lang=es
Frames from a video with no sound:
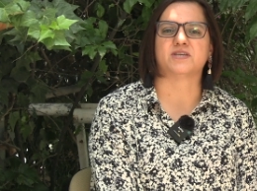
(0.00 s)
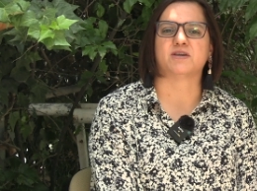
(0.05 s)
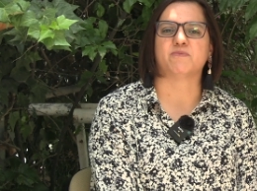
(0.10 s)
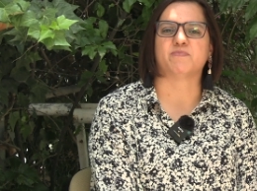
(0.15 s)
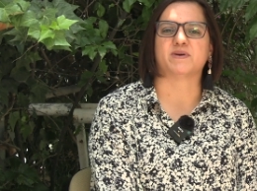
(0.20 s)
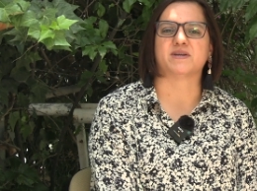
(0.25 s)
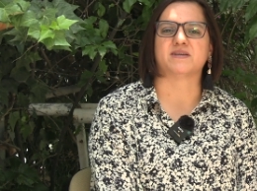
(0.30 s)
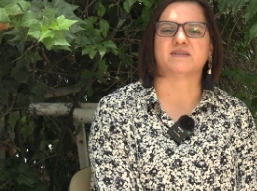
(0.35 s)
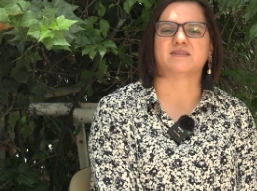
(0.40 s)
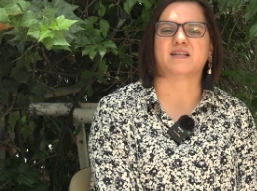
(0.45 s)

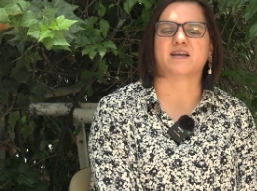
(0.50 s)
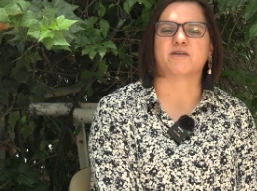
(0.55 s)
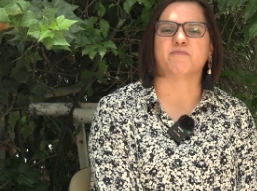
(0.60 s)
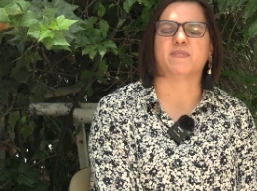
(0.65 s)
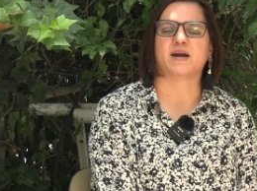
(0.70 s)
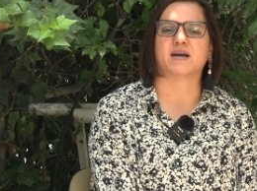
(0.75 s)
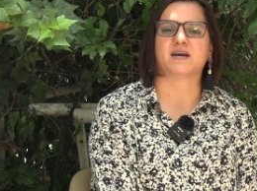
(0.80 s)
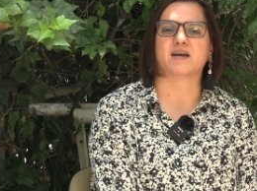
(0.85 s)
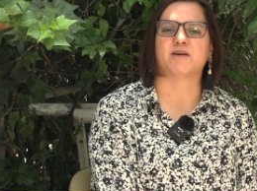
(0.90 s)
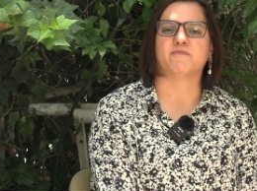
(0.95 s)
siempre es la
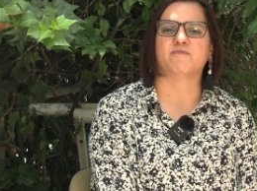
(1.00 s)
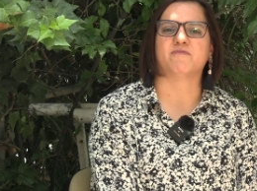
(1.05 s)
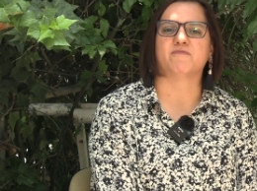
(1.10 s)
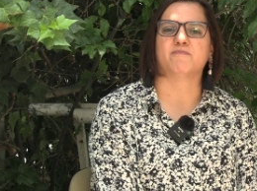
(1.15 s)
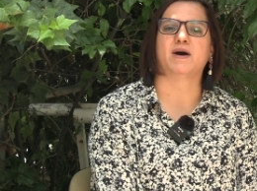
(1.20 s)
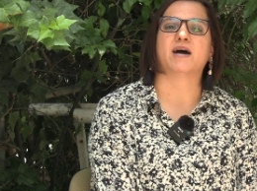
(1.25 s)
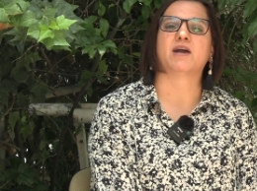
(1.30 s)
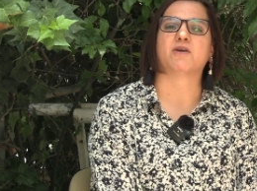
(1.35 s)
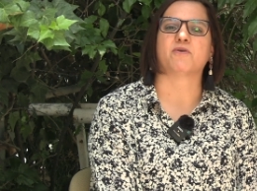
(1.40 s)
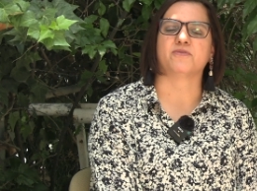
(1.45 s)
imagen
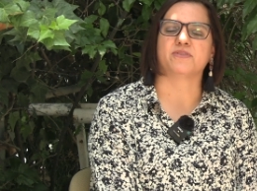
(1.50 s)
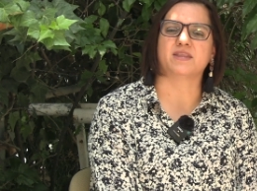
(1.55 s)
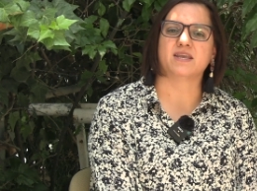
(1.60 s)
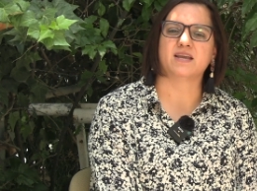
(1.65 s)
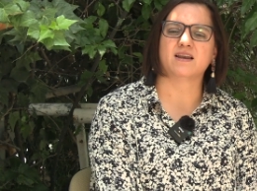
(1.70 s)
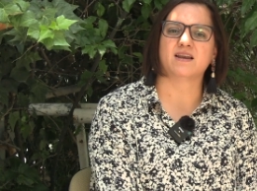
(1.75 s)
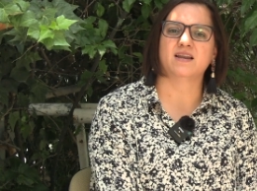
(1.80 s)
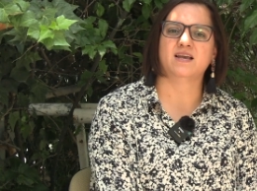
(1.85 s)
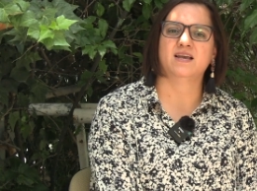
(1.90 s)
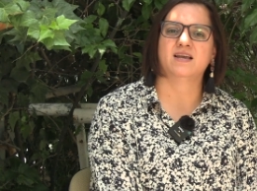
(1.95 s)

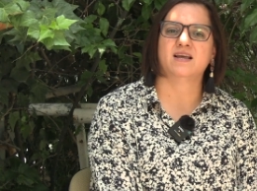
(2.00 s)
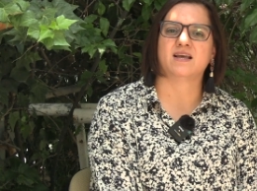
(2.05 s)
varonil